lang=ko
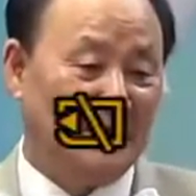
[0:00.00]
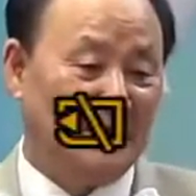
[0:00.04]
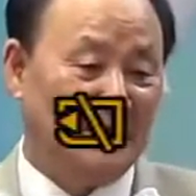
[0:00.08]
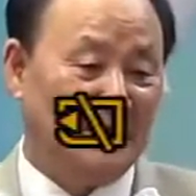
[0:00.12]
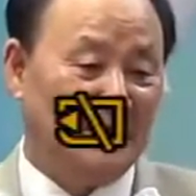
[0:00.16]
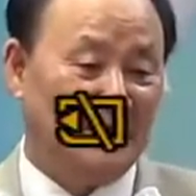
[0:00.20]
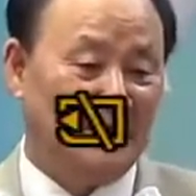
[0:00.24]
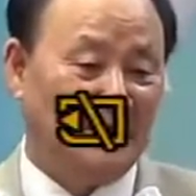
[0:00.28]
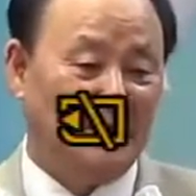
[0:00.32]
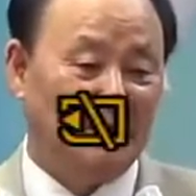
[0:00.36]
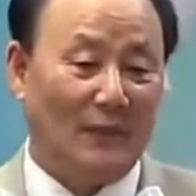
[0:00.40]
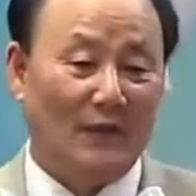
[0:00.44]

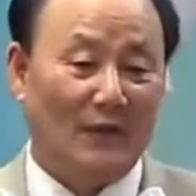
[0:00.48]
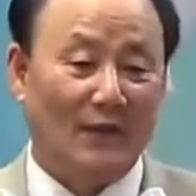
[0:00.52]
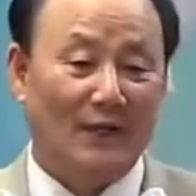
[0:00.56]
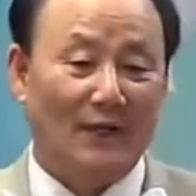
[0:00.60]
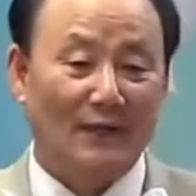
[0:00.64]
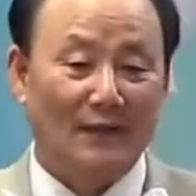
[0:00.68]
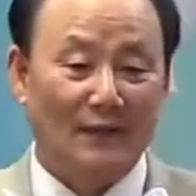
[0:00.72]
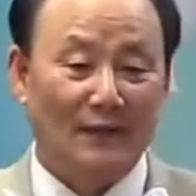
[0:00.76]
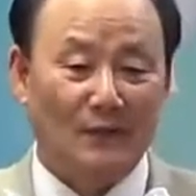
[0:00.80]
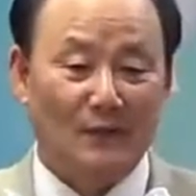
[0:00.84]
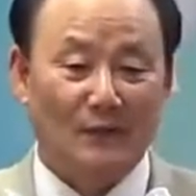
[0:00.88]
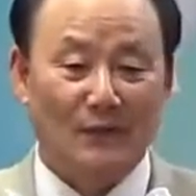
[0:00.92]
그냥
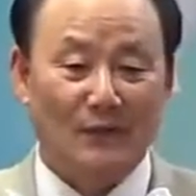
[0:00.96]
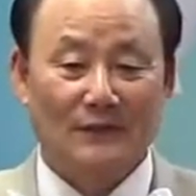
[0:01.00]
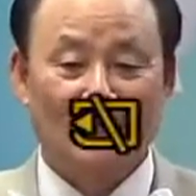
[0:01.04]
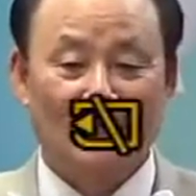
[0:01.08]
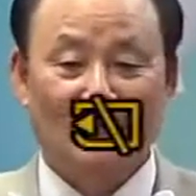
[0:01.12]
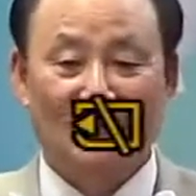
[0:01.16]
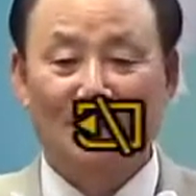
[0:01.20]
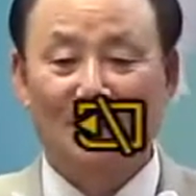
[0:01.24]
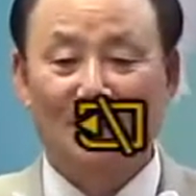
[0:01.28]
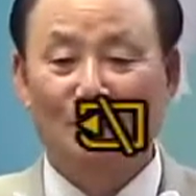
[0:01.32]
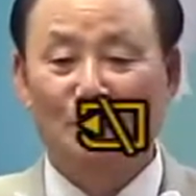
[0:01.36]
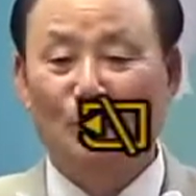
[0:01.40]
말라리아 그래서
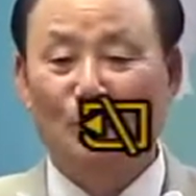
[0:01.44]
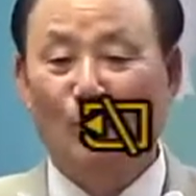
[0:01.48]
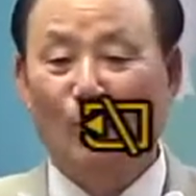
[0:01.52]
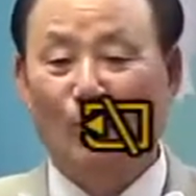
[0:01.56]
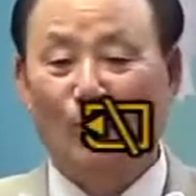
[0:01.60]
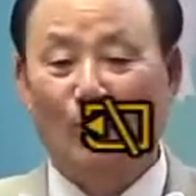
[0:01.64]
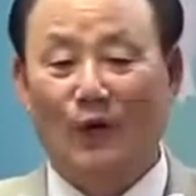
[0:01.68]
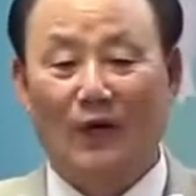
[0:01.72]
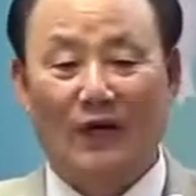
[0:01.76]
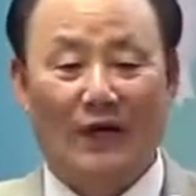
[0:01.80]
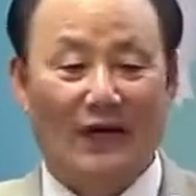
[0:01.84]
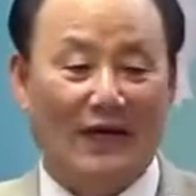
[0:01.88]
지금 또
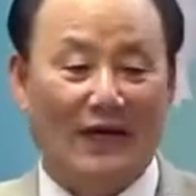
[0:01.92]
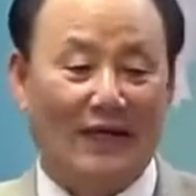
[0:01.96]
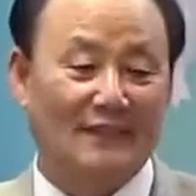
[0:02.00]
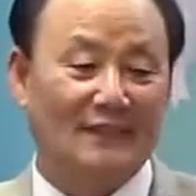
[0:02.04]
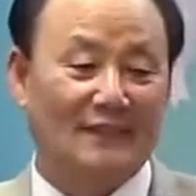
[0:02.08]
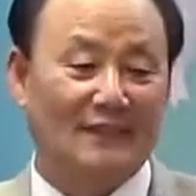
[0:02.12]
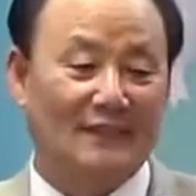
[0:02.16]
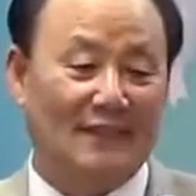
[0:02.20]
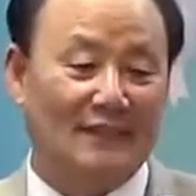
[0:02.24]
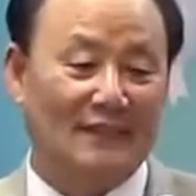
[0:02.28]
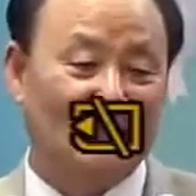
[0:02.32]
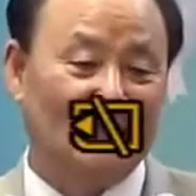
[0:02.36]

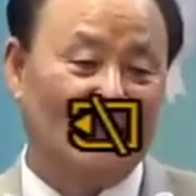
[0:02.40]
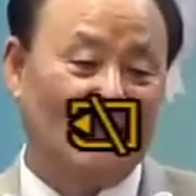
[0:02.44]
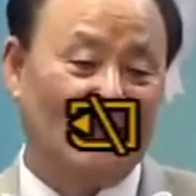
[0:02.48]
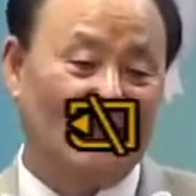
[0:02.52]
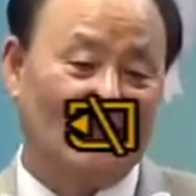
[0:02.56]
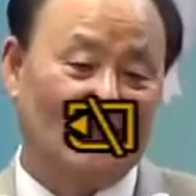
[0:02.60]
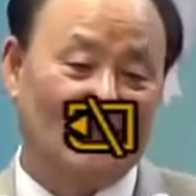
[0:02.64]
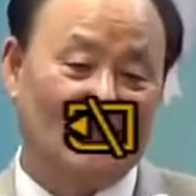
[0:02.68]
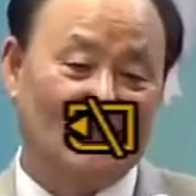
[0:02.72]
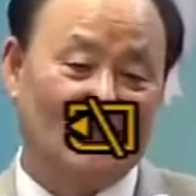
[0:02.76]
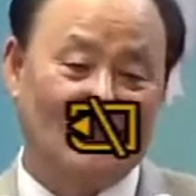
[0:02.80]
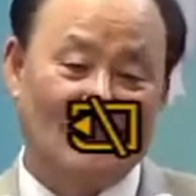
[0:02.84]
아직까지 한
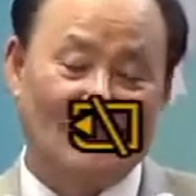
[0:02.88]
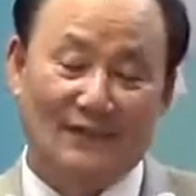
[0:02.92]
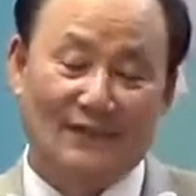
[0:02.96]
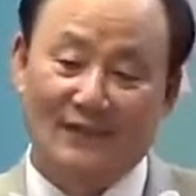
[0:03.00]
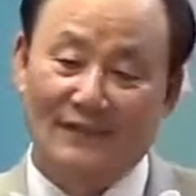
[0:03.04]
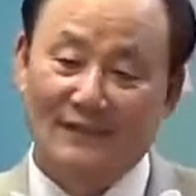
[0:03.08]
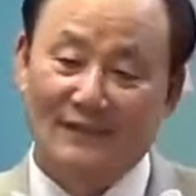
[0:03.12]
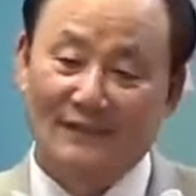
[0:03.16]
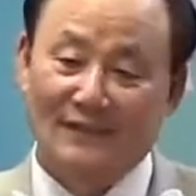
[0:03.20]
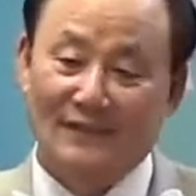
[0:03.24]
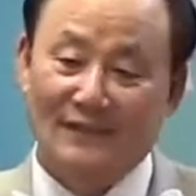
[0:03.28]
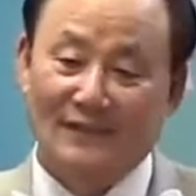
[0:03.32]

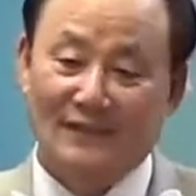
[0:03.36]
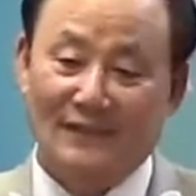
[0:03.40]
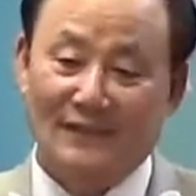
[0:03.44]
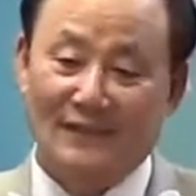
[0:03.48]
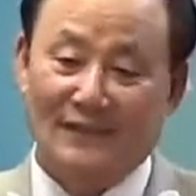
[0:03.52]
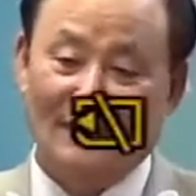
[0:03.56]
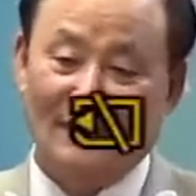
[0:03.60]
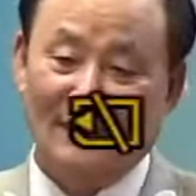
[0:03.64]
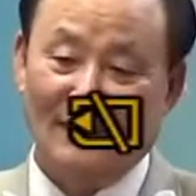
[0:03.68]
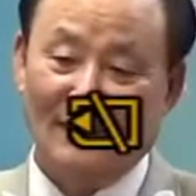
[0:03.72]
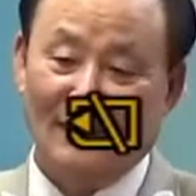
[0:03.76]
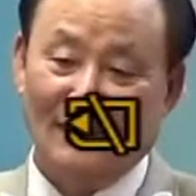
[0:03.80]
에,
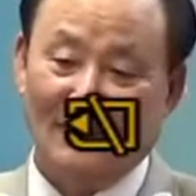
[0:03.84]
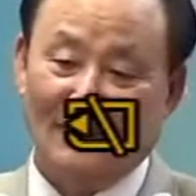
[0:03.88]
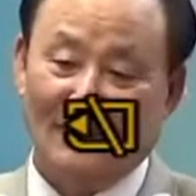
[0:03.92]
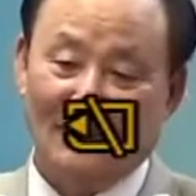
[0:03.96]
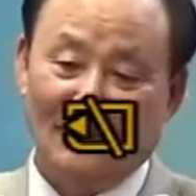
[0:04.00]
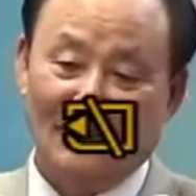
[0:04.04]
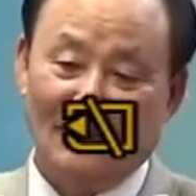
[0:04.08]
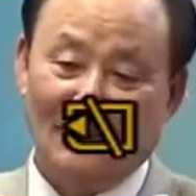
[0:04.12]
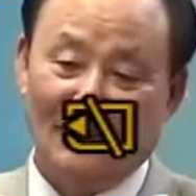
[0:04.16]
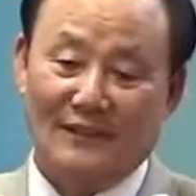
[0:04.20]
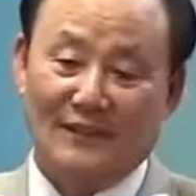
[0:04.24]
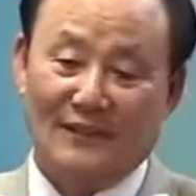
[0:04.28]
예,
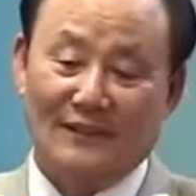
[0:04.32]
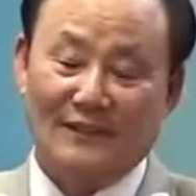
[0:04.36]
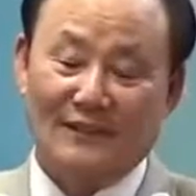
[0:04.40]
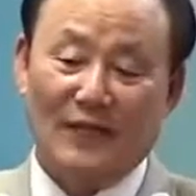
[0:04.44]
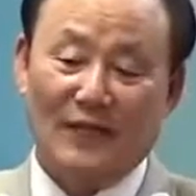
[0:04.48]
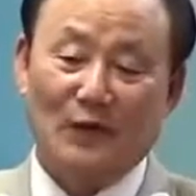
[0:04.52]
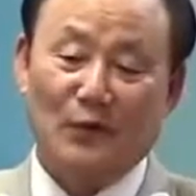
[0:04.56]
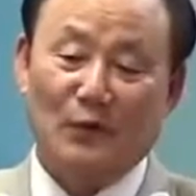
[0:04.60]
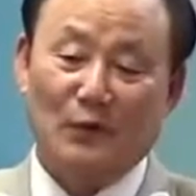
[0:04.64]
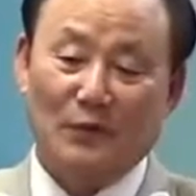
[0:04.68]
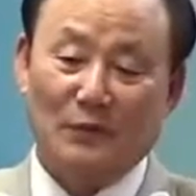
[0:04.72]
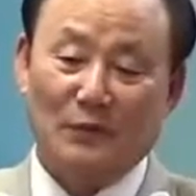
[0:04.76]
이렇게
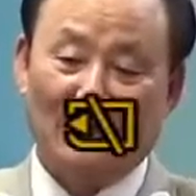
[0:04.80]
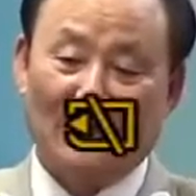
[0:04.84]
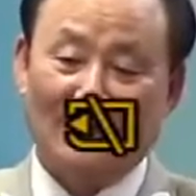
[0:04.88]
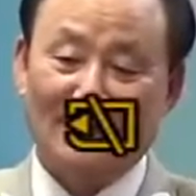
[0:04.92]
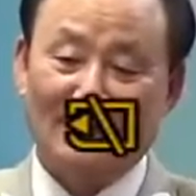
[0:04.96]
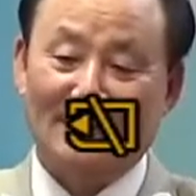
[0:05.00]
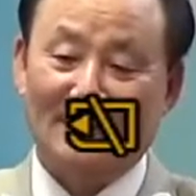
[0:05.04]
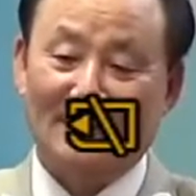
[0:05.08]
세월이 많이